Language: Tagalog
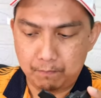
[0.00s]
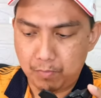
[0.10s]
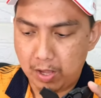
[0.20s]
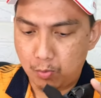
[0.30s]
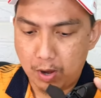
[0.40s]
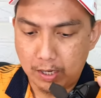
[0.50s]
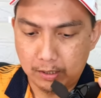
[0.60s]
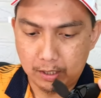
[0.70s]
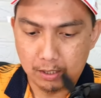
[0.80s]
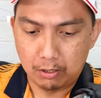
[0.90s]
ang
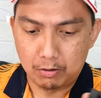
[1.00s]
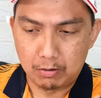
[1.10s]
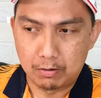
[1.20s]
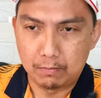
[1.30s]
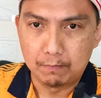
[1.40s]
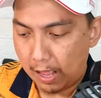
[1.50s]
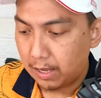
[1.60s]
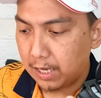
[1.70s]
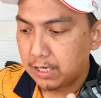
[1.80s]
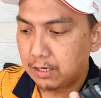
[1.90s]
quality nitong ang
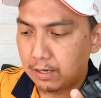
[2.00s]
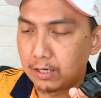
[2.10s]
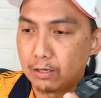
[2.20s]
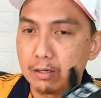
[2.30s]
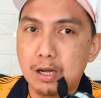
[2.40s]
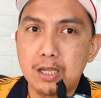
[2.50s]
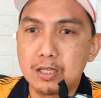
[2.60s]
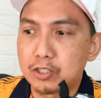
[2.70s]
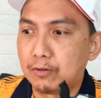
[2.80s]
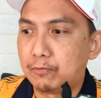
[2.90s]
kanyang ano
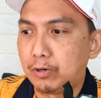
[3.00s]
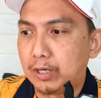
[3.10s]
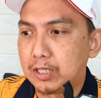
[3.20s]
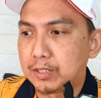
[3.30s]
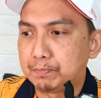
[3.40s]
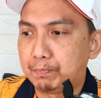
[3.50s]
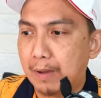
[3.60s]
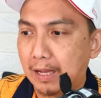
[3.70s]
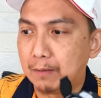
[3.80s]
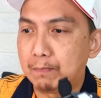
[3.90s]
kanyang software is
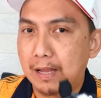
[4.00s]
plug and